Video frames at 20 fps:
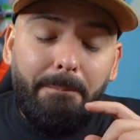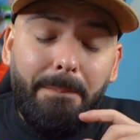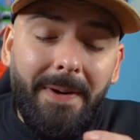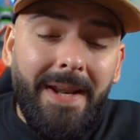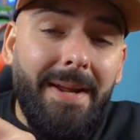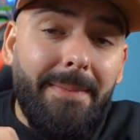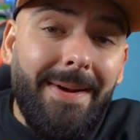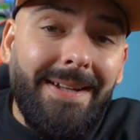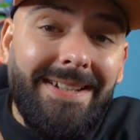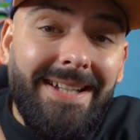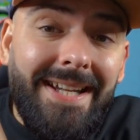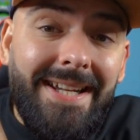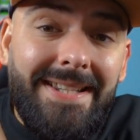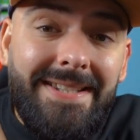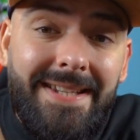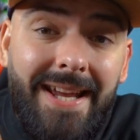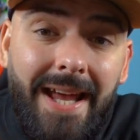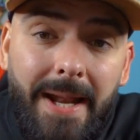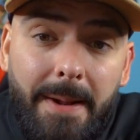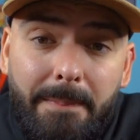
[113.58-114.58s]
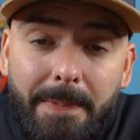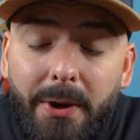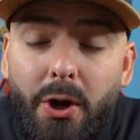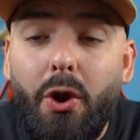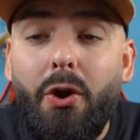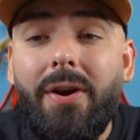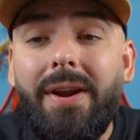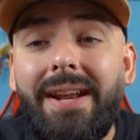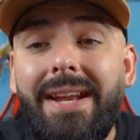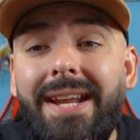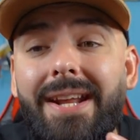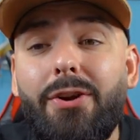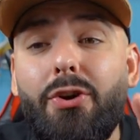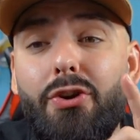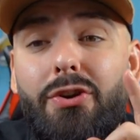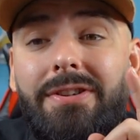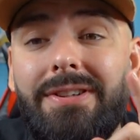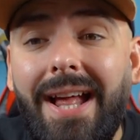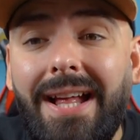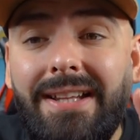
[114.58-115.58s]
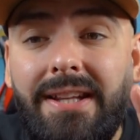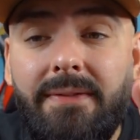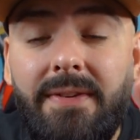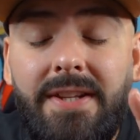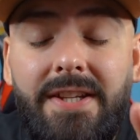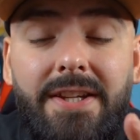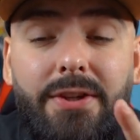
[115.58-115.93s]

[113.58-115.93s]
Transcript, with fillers: Prima di iniziare però ricordatevi